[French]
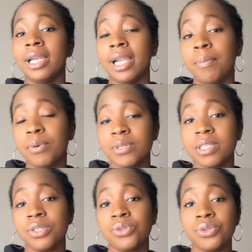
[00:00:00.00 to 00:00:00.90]
La
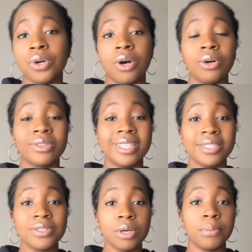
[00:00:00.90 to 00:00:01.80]
procédure en
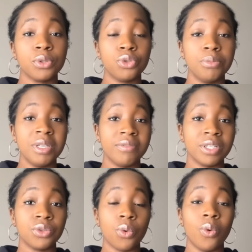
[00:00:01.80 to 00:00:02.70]
décembre
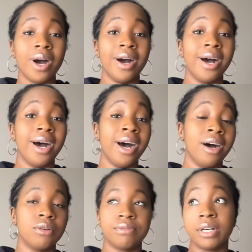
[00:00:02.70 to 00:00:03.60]
2023
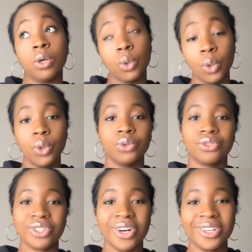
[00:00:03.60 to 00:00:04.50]
à, enfin, au
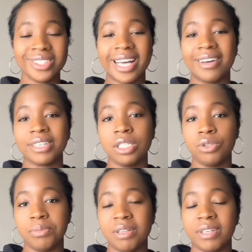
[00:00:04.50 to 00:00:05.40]
30 avril
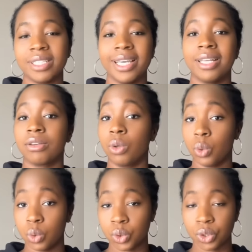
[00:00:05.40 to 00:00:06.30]
2024
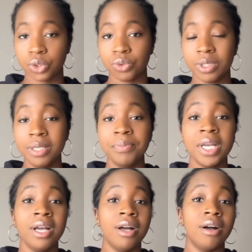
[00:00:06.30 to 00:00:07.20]
aujourd'hui,
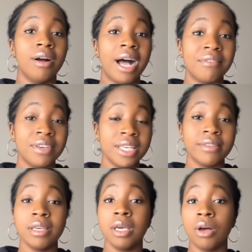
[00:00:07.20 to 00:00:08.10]
euh, avait
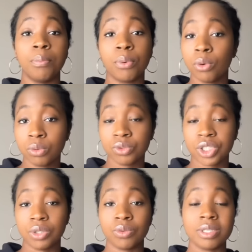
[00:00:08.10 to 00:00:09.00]
été euh,
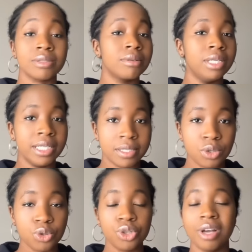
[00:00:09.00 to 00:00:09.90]
prolongée. Donc les
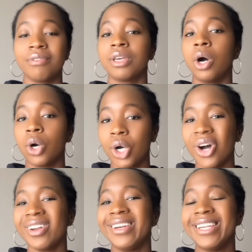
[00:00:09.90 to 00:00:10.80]
étudiants avaient
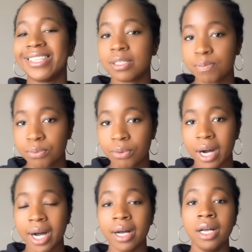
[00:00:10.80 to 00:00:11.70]
encore
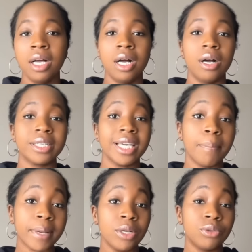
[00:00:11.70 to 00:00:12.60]
l'espoir euh,
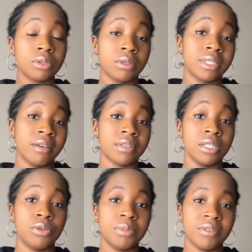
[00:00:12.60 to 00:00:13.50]
qu'après le 30
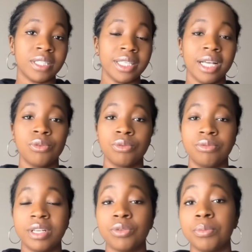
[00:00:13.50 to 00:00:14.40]
avril 2024, le
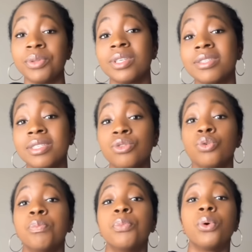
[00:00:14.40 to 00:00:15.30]
gouvernement décide
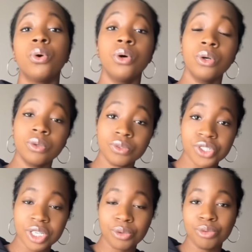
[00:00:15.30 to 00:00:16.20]
de
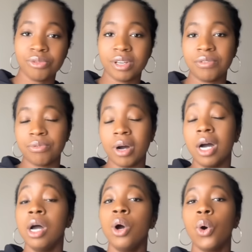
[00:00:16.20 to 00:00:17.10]
prolonger une nouvelle
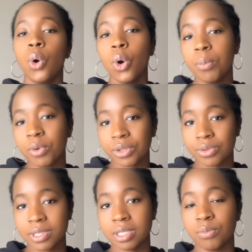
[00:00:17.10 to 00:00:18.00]
fois au moins
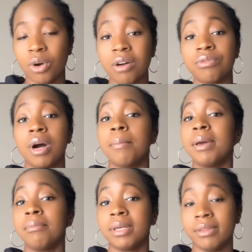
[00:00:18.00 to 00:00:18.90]
de 6 mois, voire
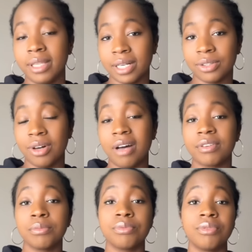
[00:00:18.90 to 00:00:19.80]
même d'un an,
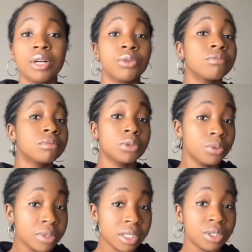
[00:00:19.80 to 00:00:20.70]
afin de pouvoir
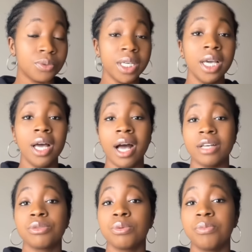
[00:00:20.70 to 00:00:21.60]
continuer
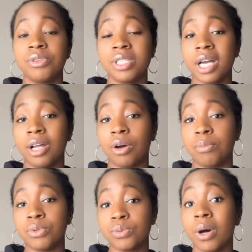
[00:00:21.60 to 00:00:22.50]
à subvenir à leurs
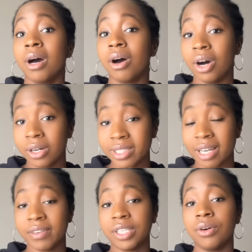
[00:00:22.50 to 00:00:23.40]
besoins en
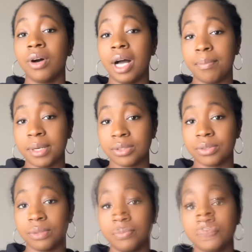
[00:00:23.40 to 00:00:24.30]
travaillant à plein
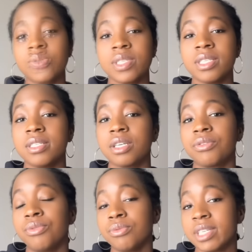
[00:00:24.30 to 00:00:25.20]
temps. Le souci, c'est
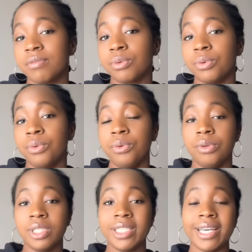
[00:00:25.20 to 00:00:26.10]
que nous avons
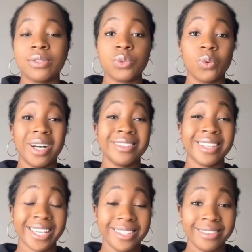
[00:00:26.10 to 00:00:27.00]
eu hier soir,
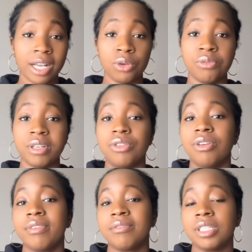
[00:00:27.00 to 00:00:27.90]
très tard, le
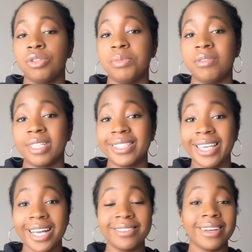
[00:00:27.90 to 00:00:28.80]
29 avril
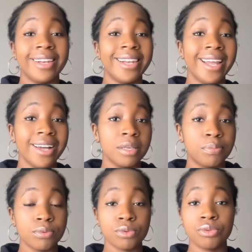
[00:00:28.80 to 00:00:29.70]
2024, la
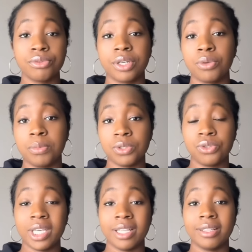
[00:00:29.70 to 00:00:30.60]
réponse du gouvernement
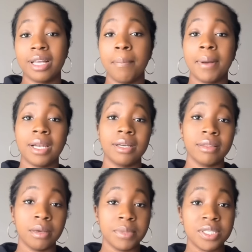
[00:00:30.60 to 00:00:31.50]
du Canada par
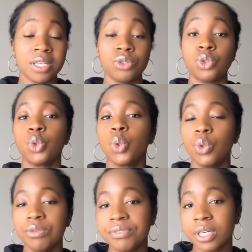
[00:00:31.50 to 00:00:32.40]
l'intermédiaire d'une
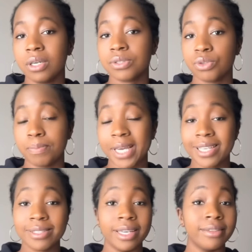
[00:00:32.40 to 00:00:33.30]
conférence de
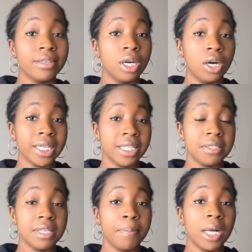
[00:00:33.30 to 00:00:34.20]
presse qui a été
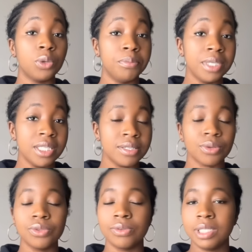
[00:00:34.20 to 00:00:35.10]
organisée par le
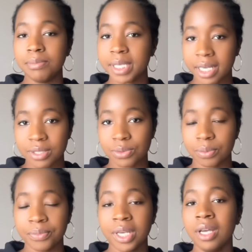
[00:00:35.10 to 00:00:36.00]
ministre de l'Immigration.